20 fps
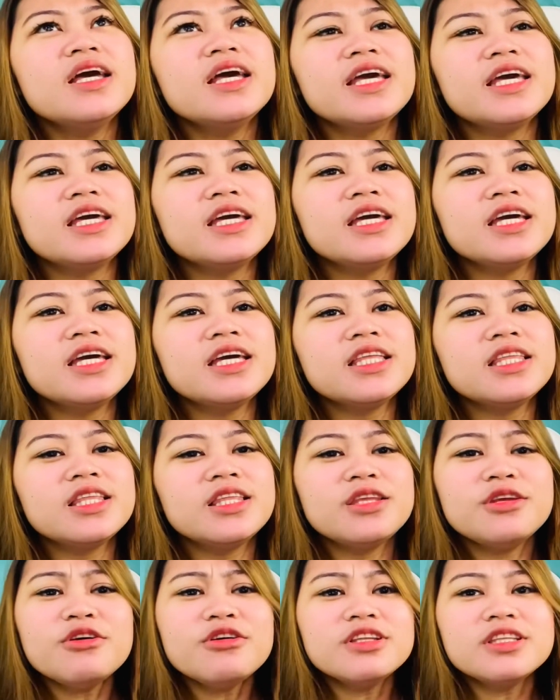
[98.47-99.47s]

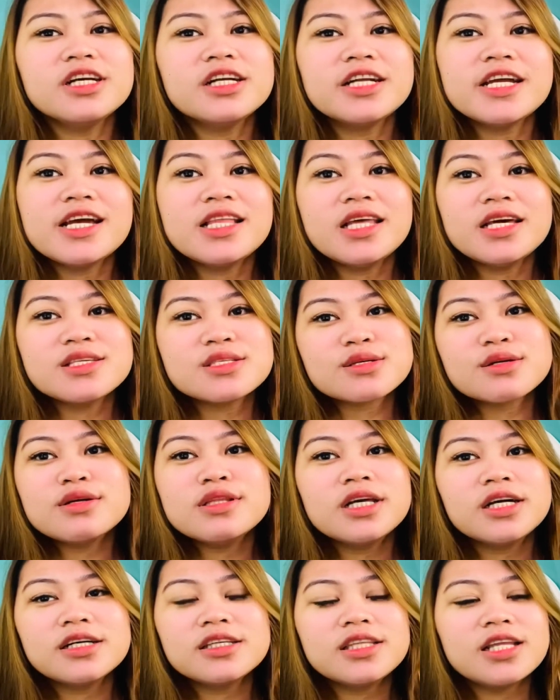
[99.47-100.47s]
And yun, na-realize ko
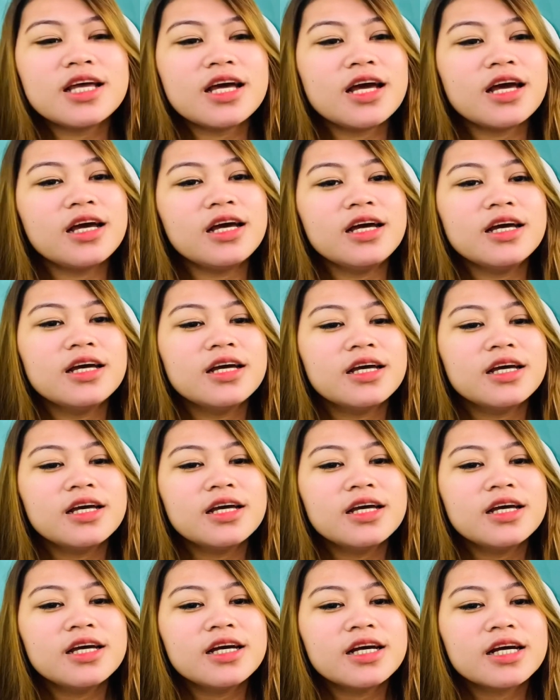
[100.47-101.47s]
lang na
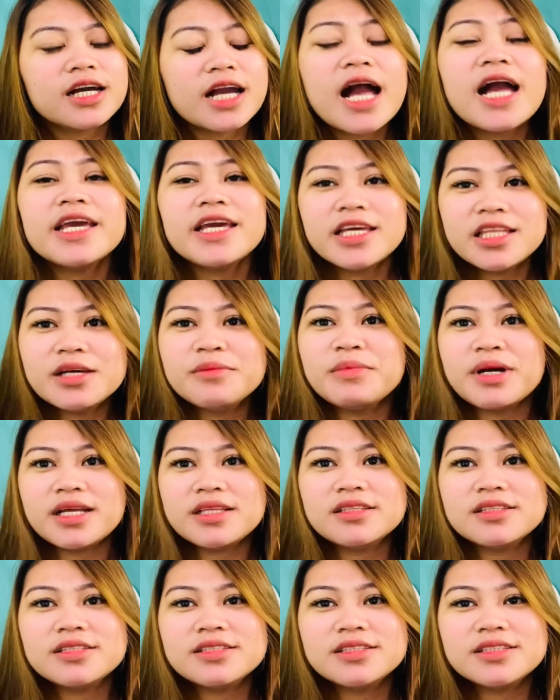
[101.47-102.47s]
kaya
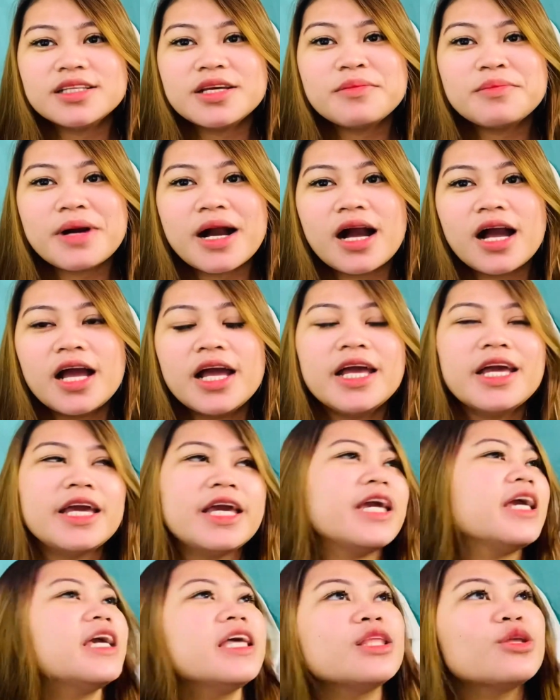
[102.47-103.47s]
naman, 'di ba?
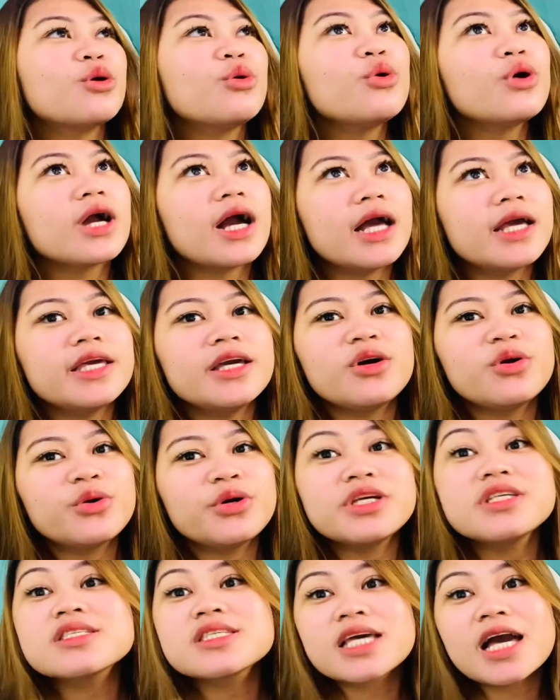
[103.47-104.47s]
And kung kaya ko
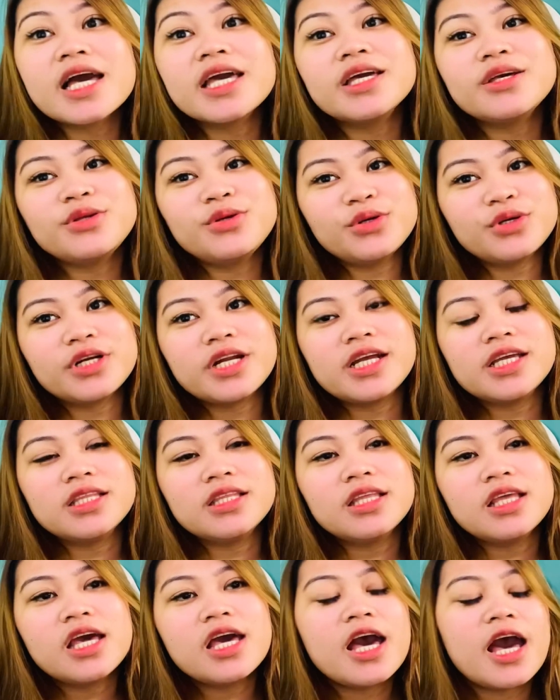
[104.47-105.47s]
is kaya niyo
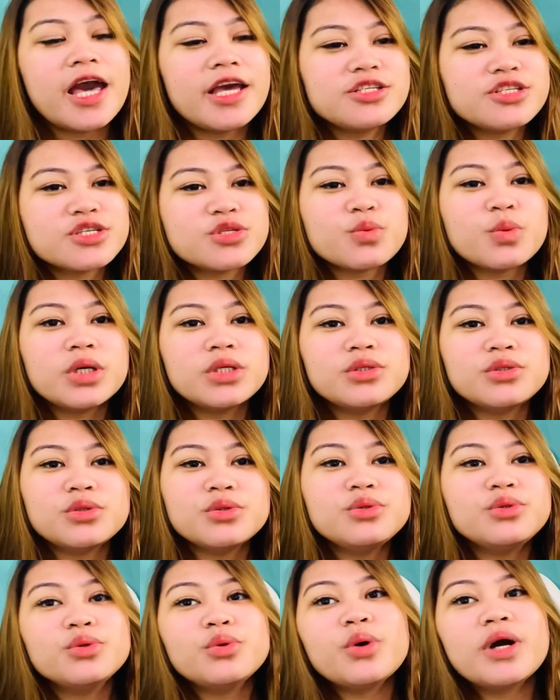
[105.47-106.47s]
rin. I just want
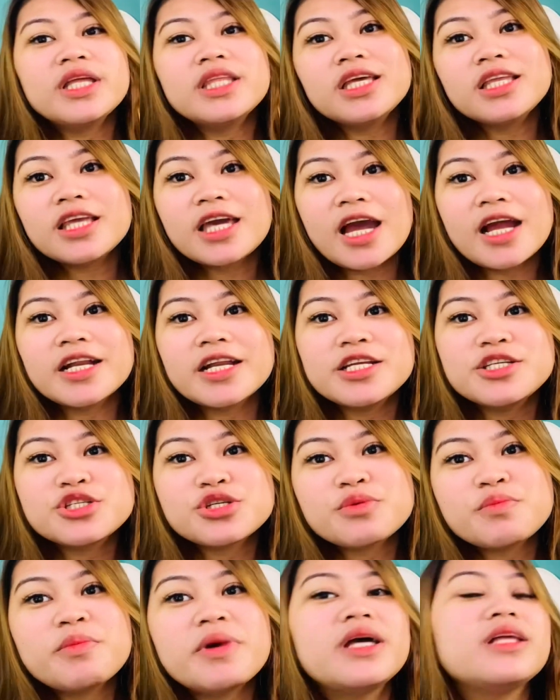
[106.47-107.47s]
to do an
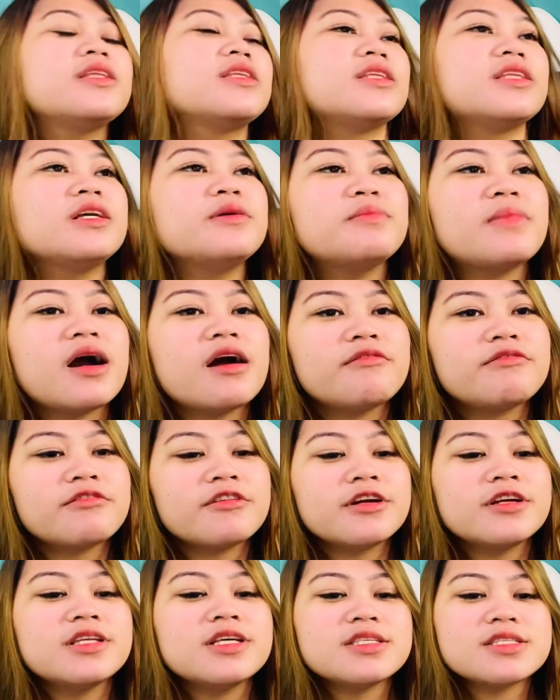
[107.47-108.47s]
encouragement, 'di ba,
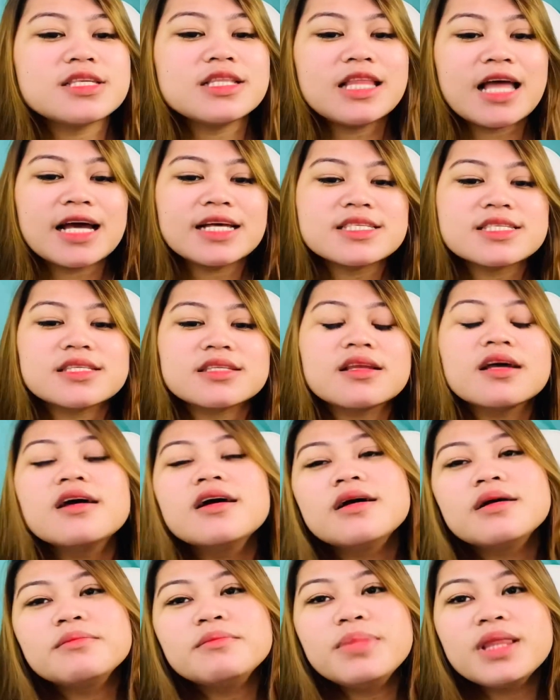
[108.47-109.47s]
for this last
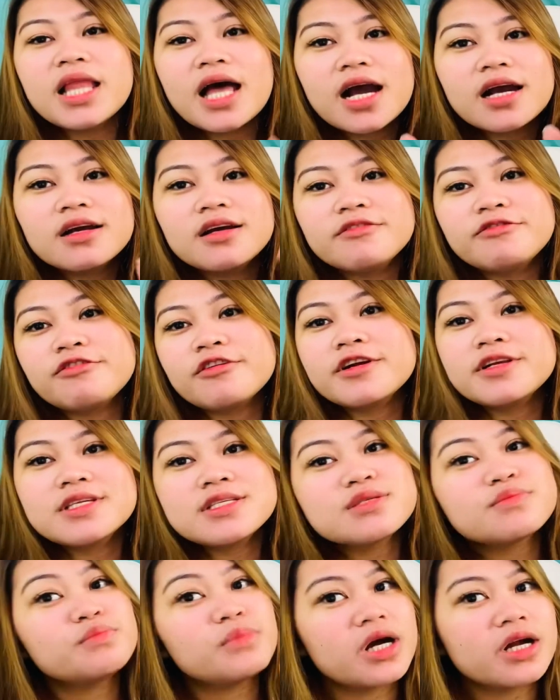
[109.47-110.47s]
vlog for
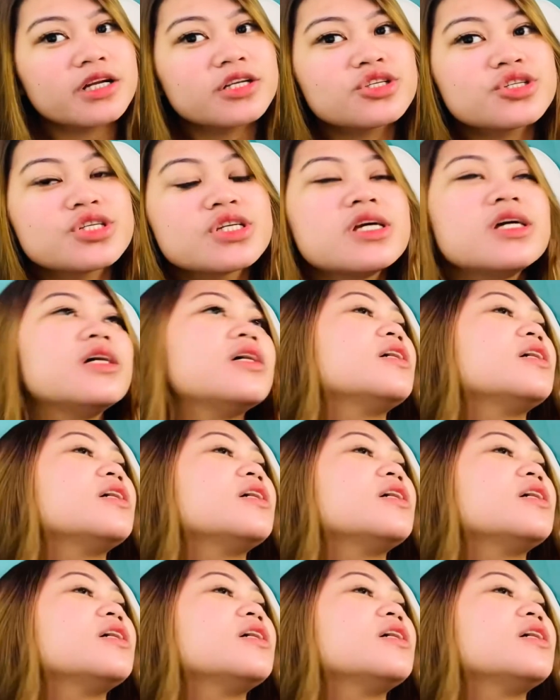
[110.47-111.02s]
this March